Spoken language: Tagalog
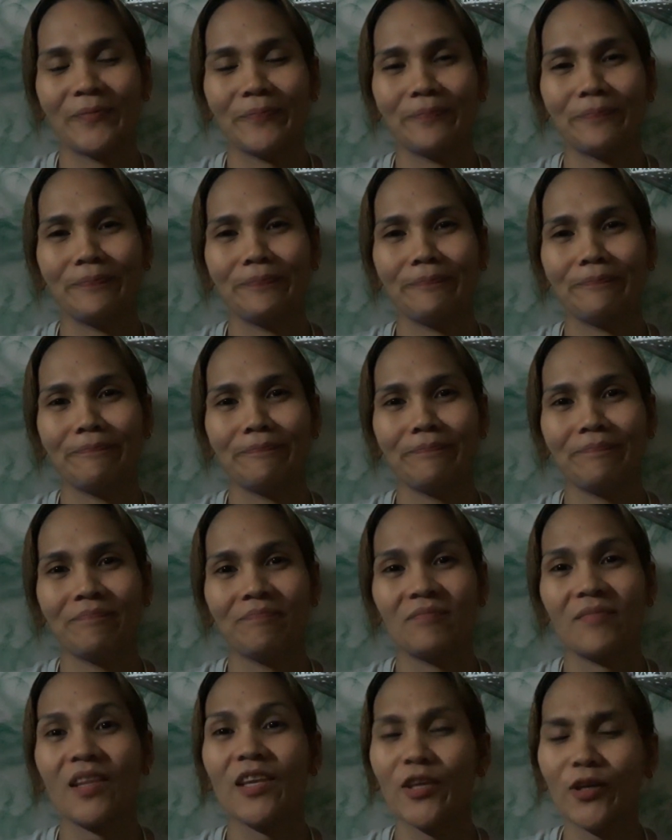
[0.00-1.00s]
Hmm.
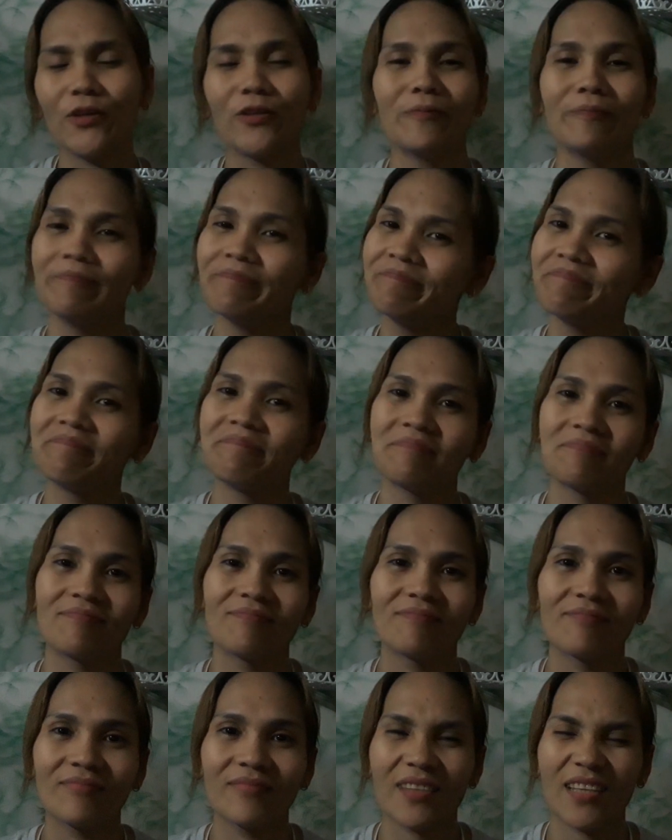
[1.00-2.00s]
Yun.
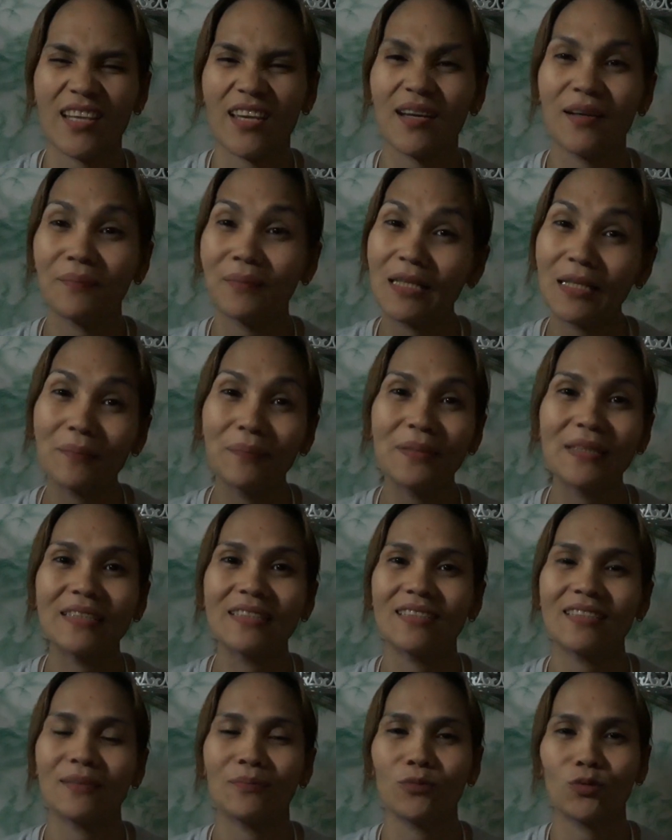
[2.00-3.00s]
Kaya malapit
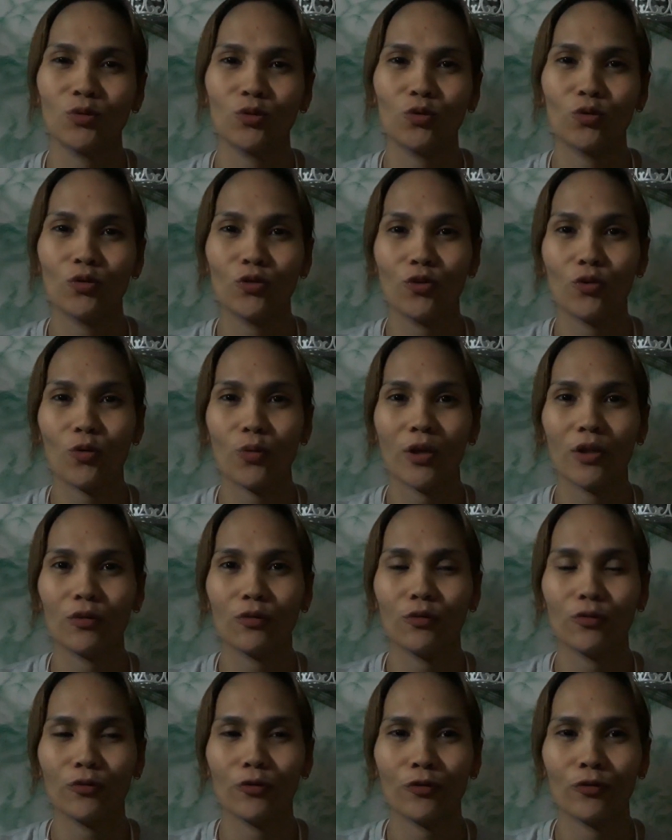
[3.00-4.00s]
sa ko yung
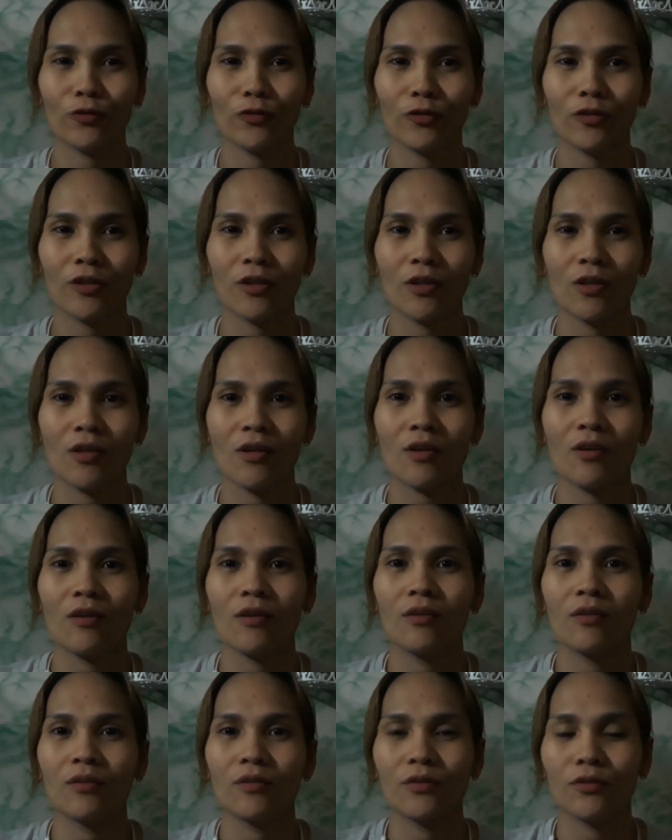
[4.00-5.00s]
kwento niya.
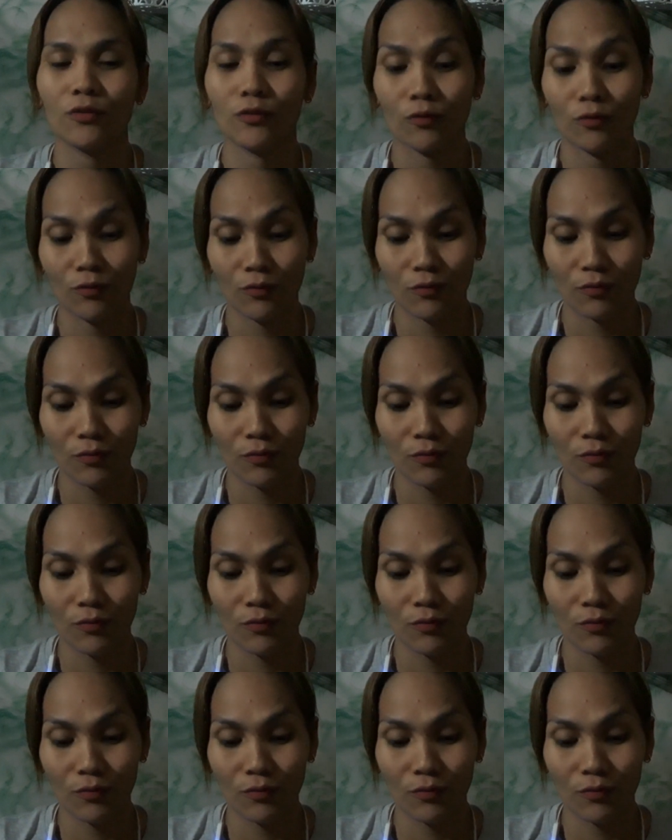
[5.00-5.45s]
So,